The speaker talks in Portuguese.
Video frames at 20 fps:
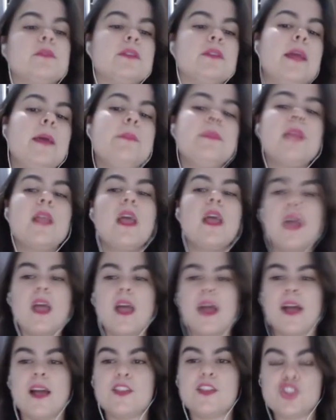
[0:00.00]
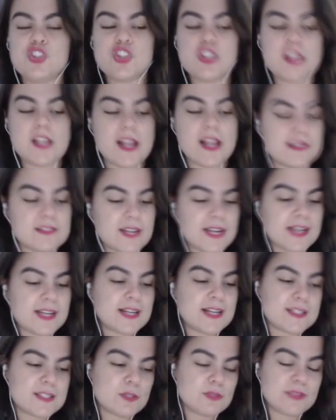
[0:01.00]
né? A gente entra aí
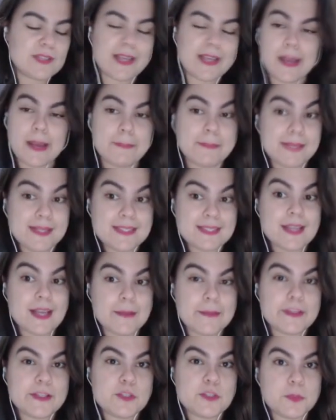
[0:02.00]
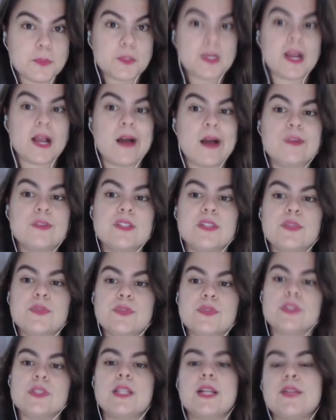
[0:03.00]
na Segunda Guerra basicamente por causa
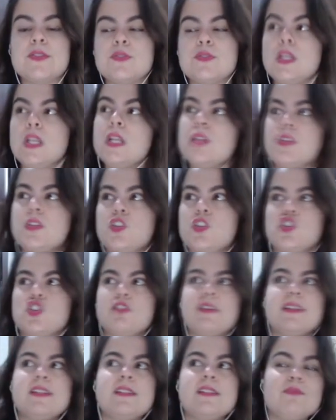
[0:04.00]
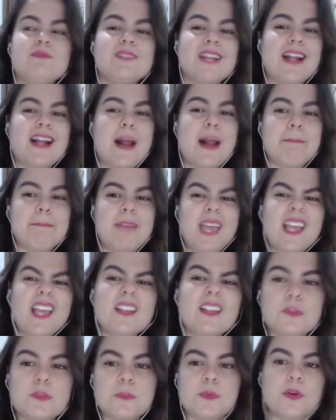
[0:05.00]
dos Estados Unidos, e a gente vai ter um
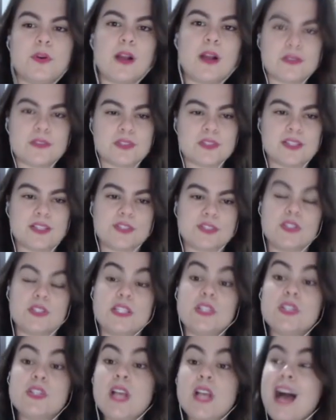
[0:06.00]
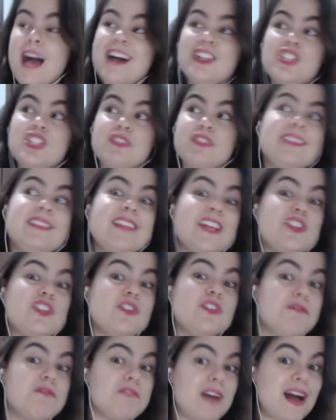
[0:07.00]
treinamento por causa dos Estados Unidos, a gente vai ter
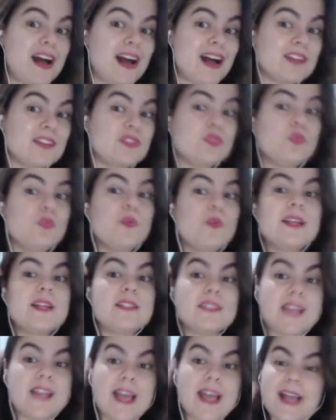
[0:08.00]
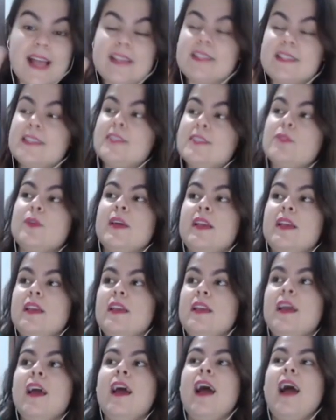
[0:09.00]
de fato um exército
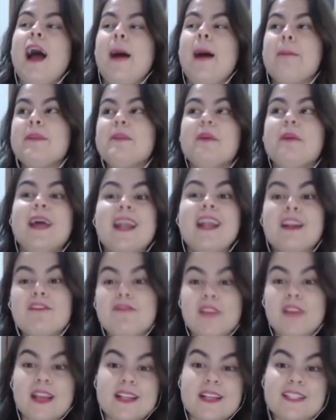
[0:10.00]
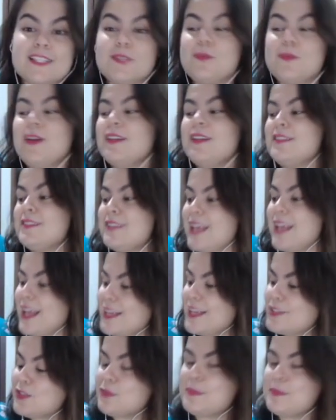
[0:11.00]
aí, a primeira vez que um
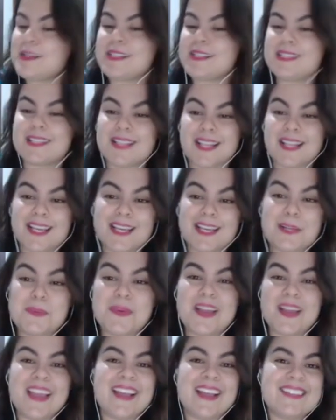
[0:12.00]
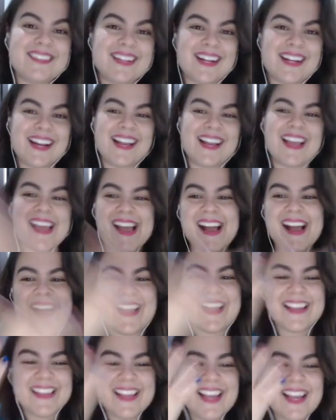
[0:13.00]
exército brasileiro entra na guerra
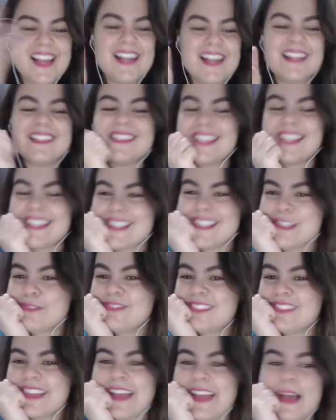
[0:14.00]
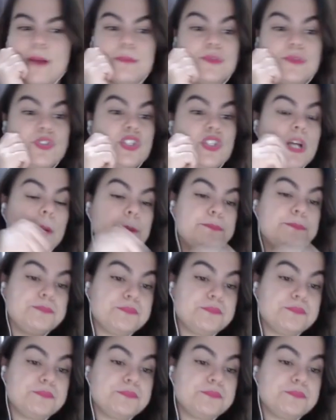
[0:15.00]
aí, na Segunda Guerra Mundial.